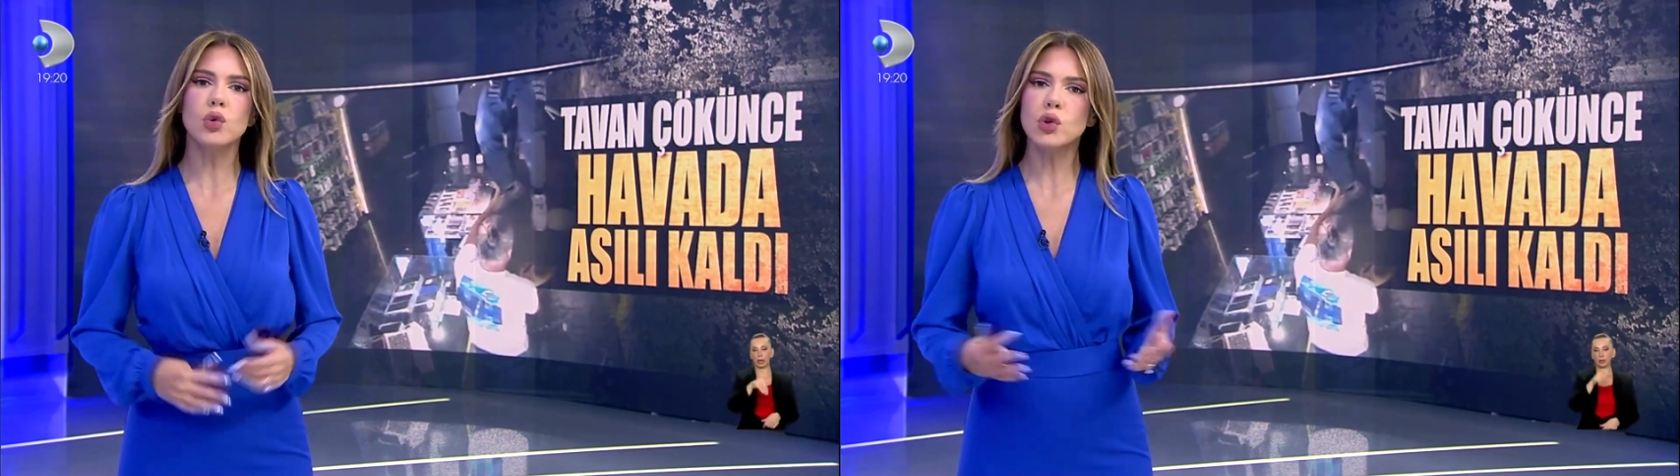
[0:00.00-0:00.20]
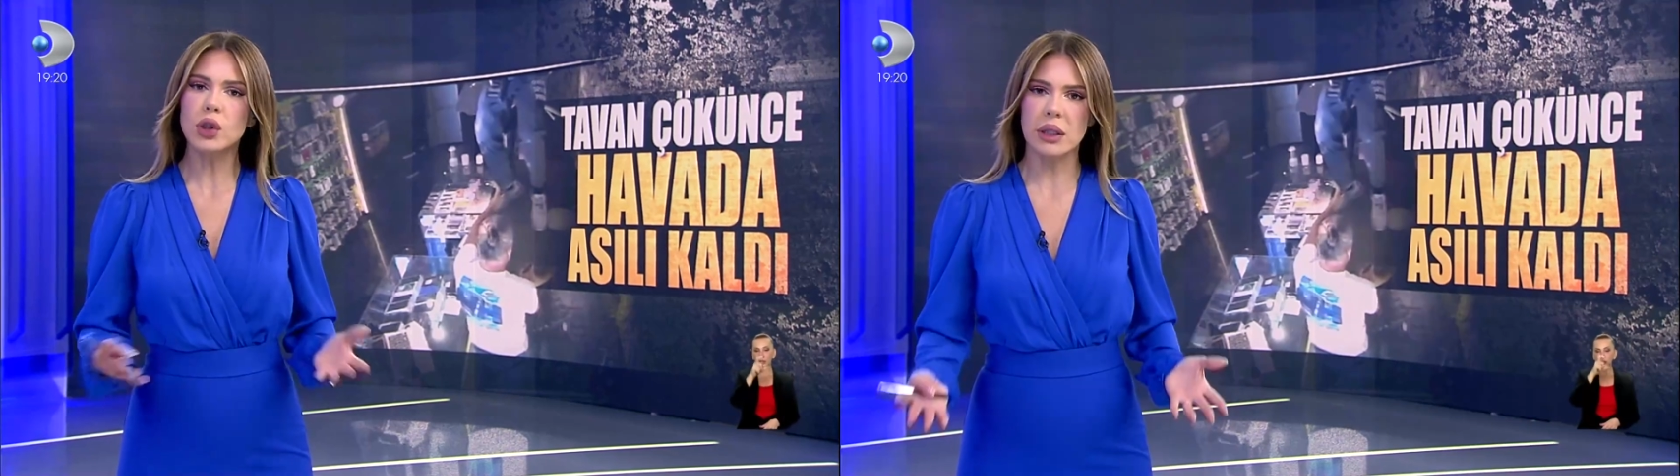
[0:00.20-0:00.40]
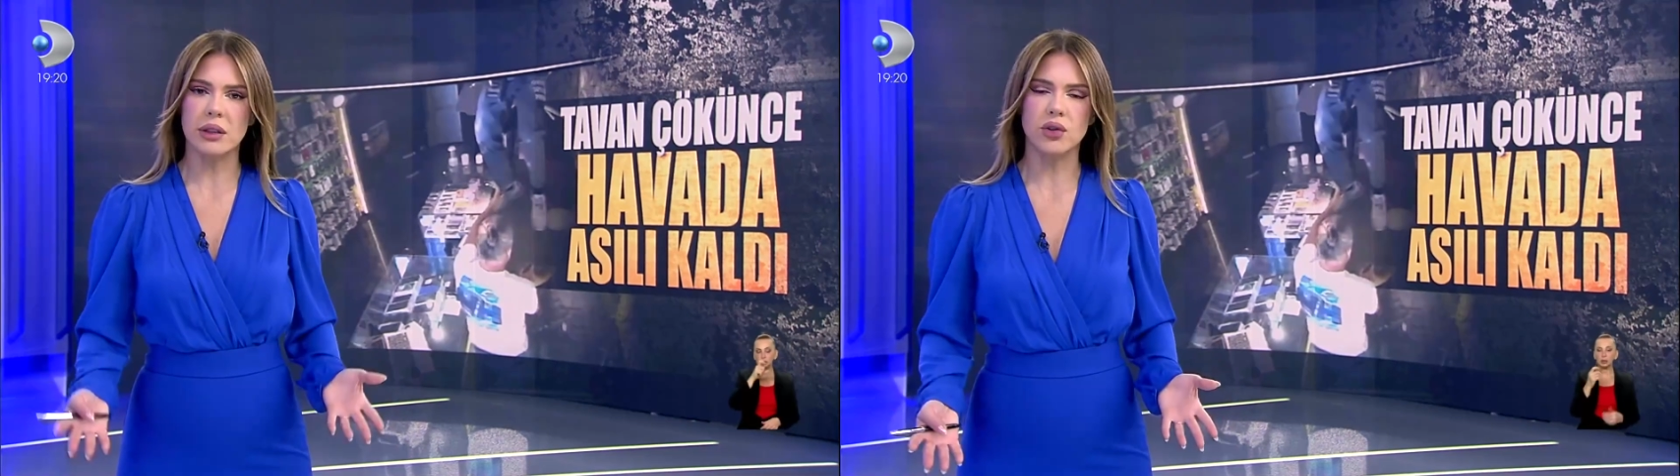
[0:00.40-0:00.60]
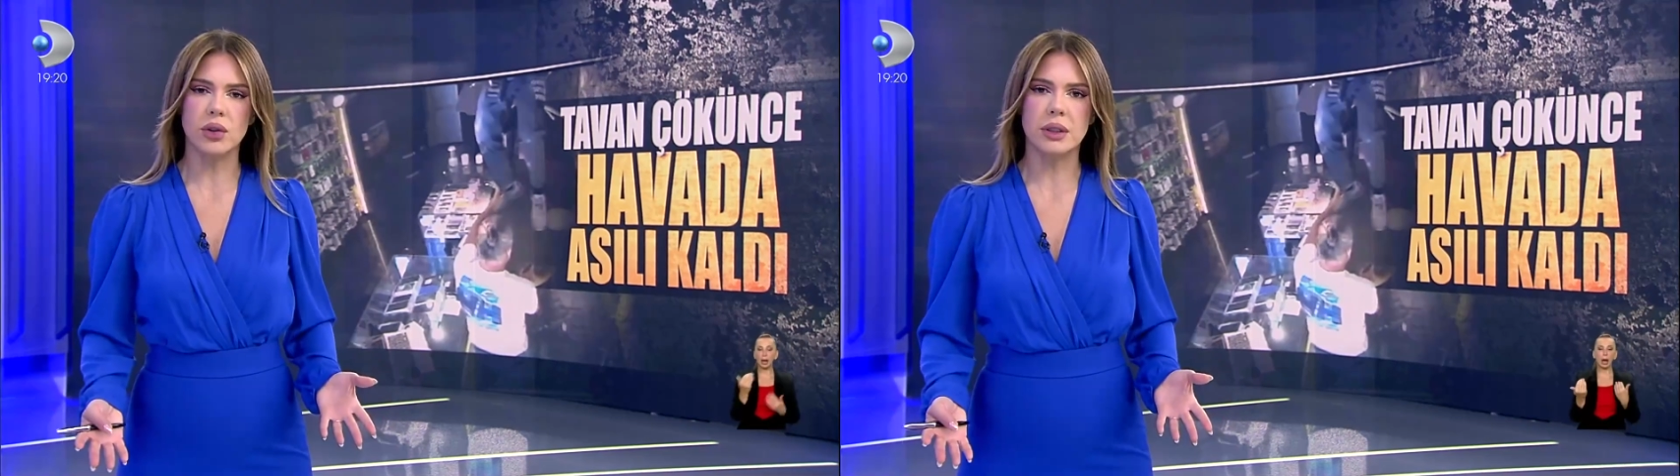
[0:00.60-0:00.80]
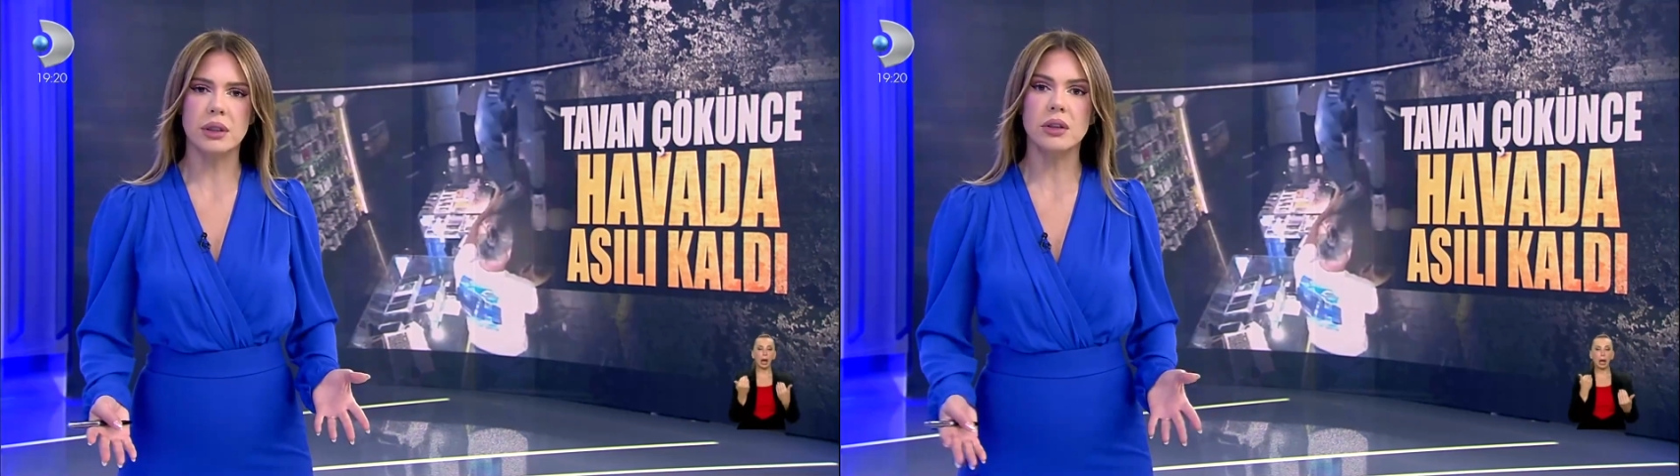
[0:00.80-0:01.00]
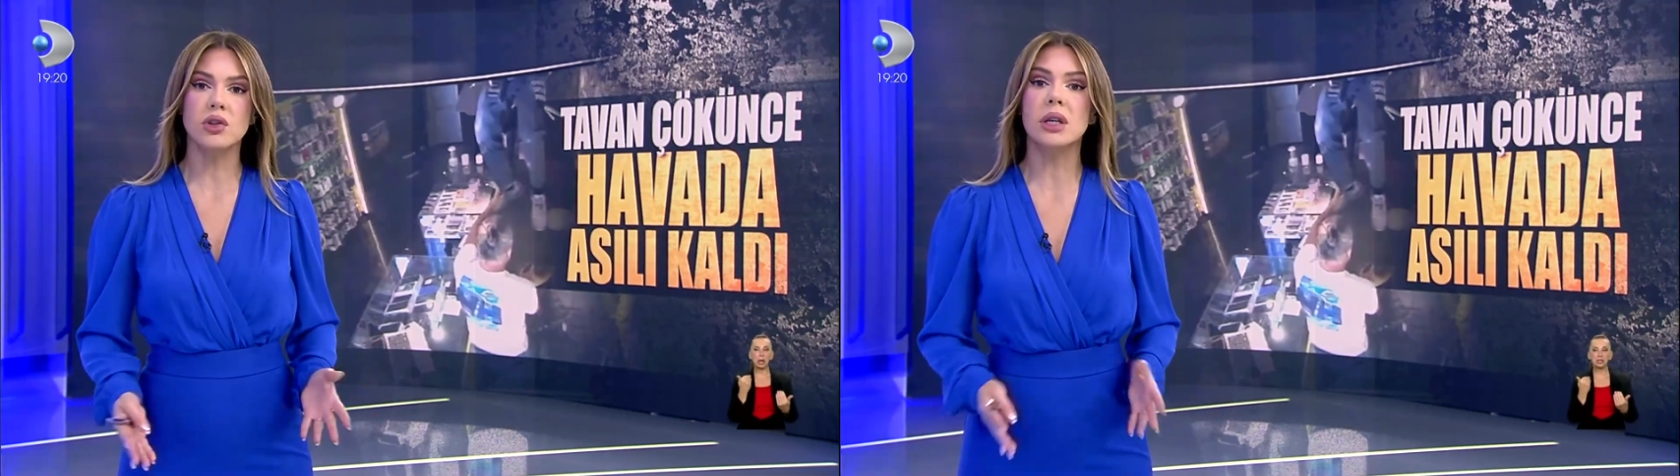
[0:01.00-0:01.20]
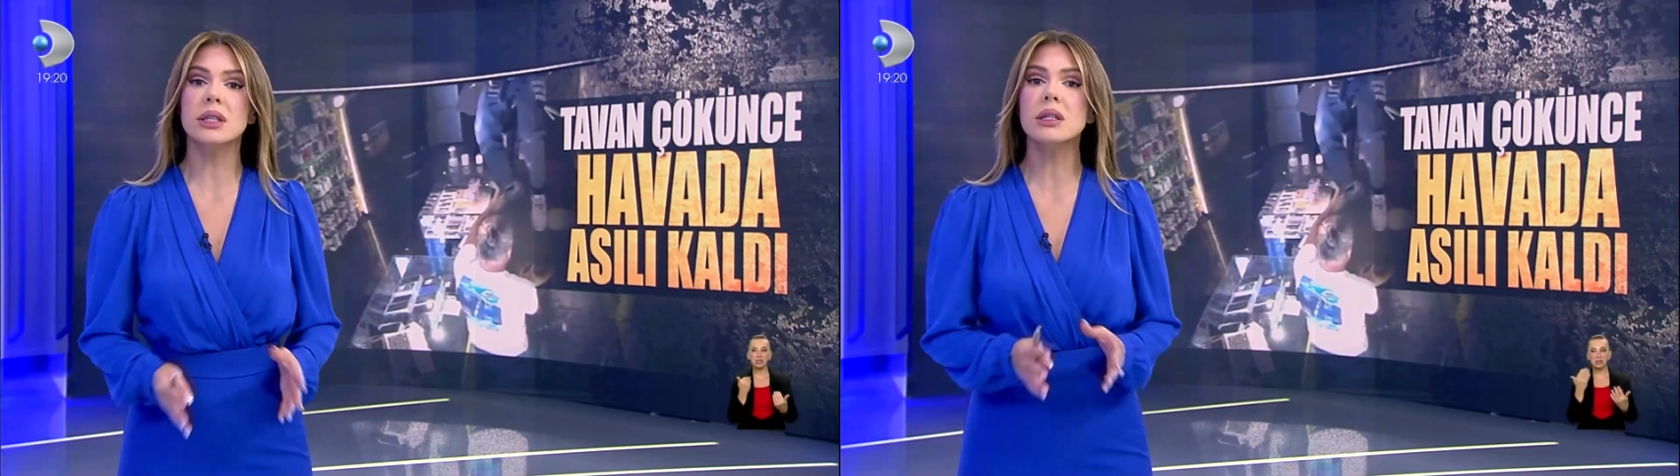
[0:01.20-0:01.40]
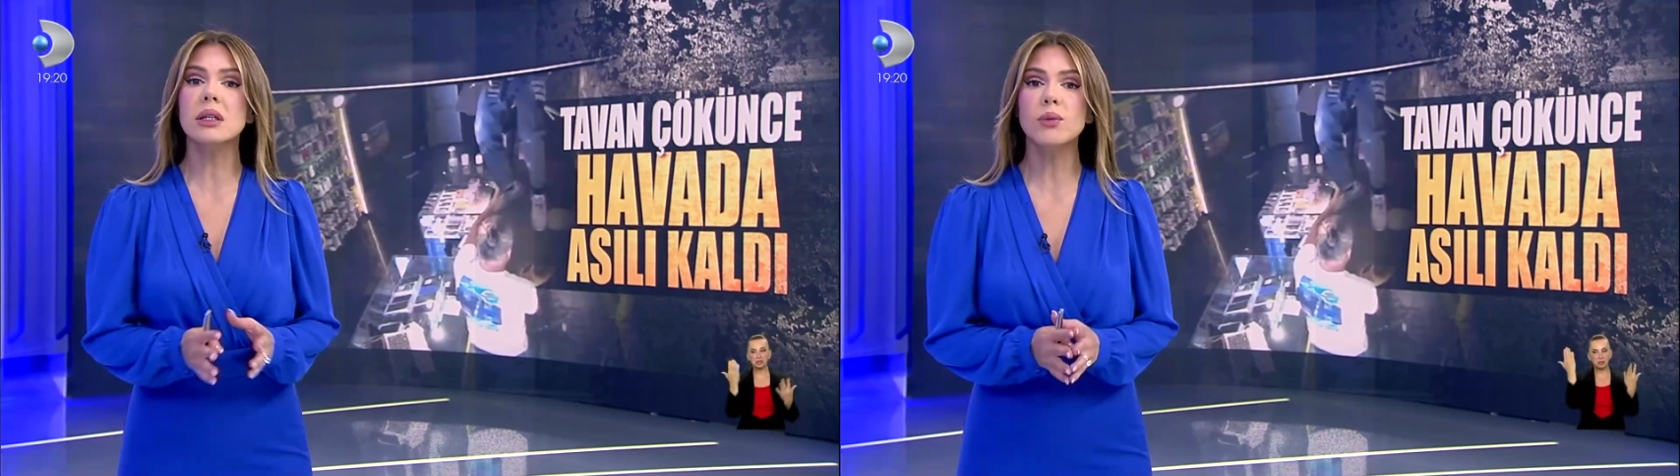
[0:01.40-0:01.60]
üst kata çıktı.
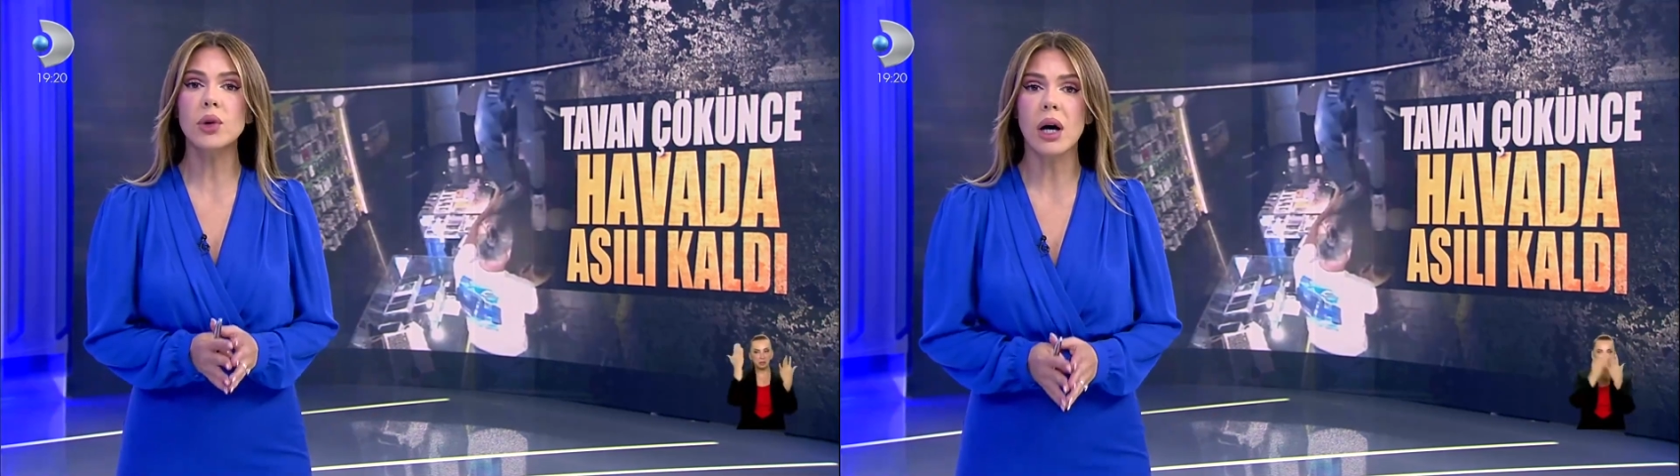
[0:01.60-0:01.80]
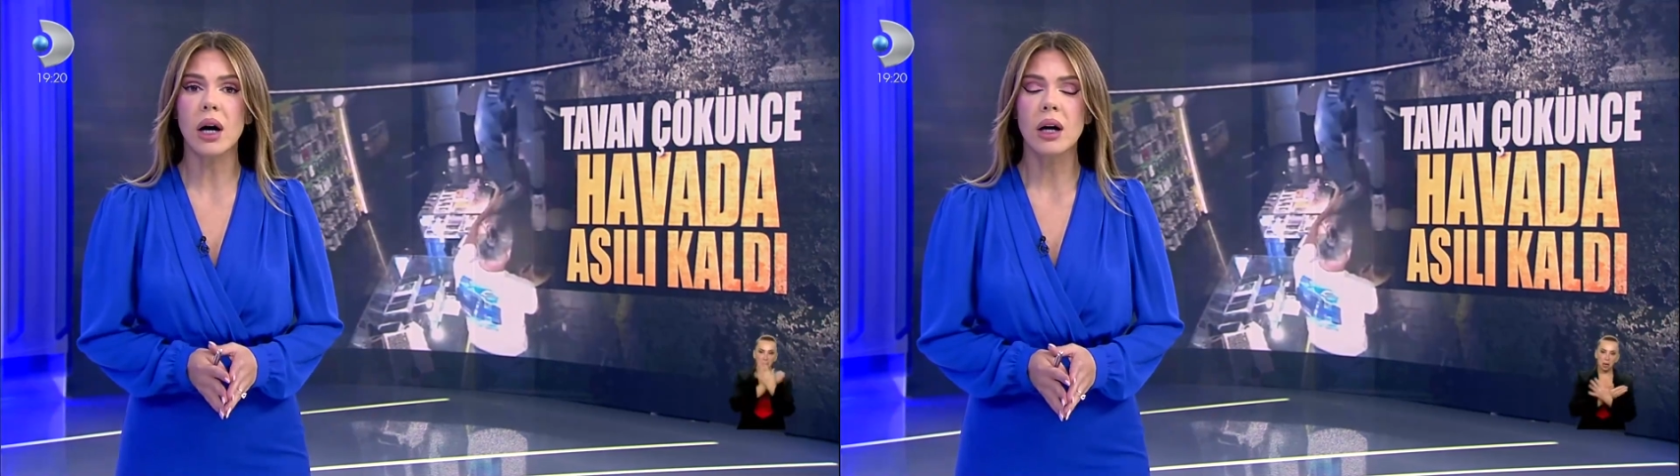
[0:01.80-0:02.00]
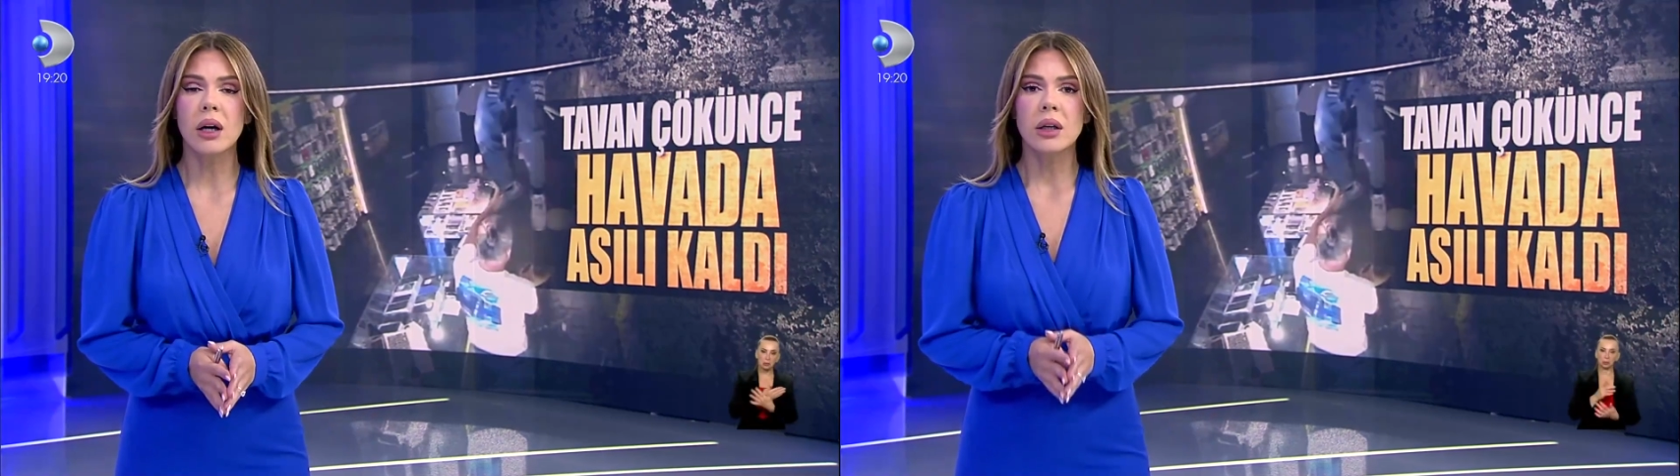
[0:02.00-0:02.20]
Şanssızlık bu ya.